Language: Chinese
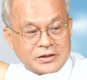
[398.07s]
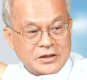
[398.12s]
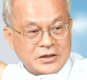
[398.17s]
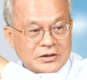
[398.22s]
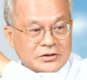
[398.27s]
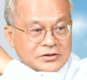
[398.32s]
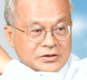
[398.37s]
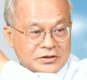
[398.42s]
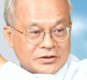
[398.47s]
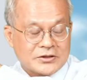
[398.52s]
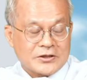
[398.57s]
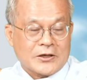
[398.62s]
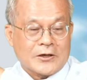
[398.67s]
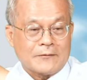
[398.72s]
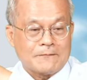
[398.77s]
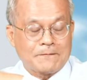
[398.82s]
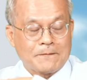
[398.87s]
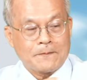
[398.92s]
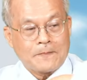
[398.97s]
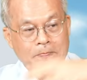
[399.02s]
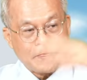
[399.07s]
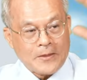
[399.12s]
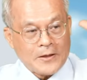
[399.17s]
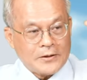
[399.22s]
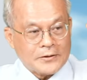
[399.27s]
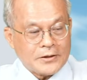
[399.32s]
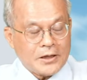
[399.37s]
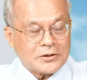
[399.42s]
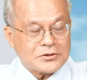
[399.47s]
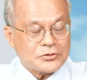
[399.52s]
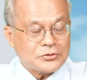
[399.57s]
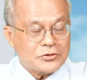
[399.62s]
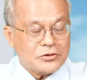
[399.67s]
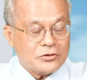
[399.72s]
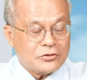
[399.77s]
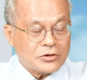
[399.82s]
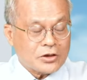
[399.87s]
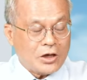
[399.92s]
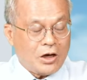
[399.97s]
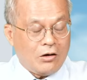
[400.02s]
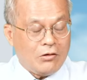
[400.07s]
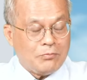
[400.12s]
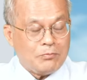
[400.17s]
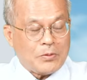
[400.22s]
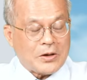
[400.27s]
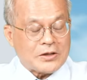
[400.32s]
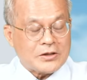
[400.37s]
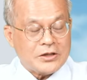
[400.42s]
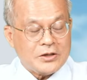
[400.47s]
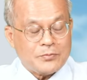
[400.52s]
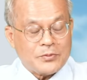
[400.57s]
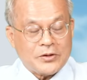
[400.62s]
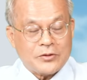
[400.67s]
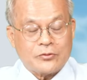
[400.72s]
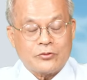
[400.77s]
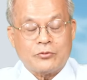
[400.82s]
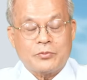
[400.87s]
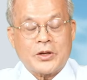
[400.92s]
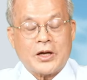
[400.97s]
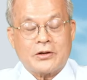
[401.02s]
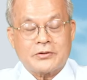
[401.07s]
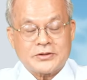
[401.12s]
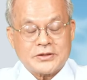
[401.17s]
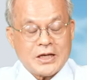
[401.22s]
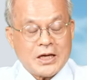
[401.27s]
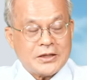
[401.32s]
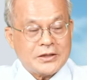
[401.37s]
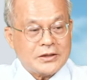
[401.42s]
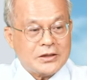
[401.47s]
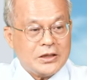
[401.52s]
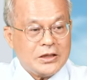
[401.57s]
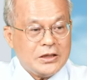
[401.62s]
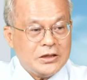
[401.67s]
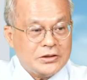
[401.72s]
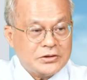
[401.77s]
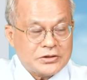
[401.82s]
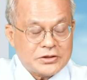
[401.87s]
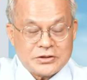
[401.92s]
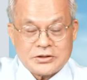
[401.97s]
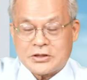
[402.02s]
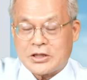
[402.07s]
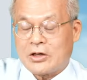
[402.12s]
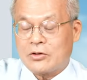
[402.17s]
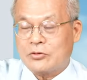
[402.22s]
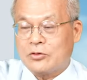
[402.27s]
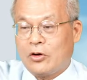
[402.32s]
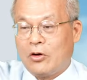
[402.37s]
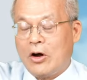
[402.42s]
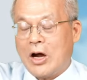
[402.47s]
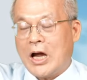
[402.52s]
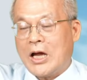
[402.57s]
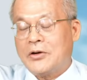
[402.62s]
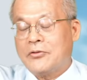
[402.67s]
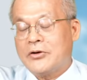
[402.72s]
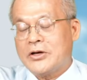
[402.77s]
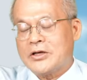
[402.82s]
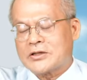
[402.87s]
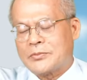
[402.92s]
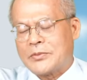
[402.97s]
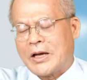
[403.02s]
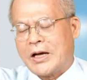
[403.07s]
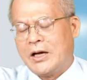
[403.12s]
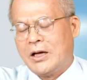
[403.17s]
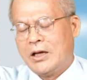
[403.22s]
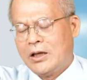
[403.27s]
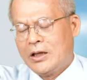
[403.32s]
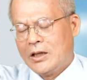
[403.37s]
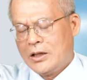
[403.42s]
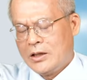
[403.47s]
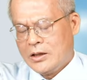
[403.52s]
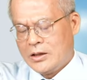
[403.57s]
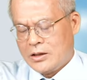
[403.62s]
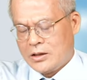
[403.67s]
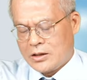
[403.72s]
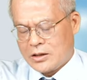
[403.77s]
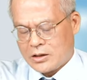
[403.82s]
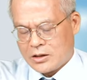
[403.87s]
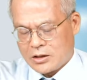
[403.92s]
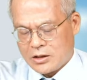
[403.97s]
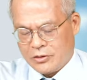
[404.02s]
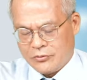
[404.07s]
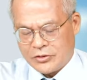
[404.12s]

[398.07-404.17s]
第二只脚，那所有高本一笔股票，在第二只脚都还会怎么样？各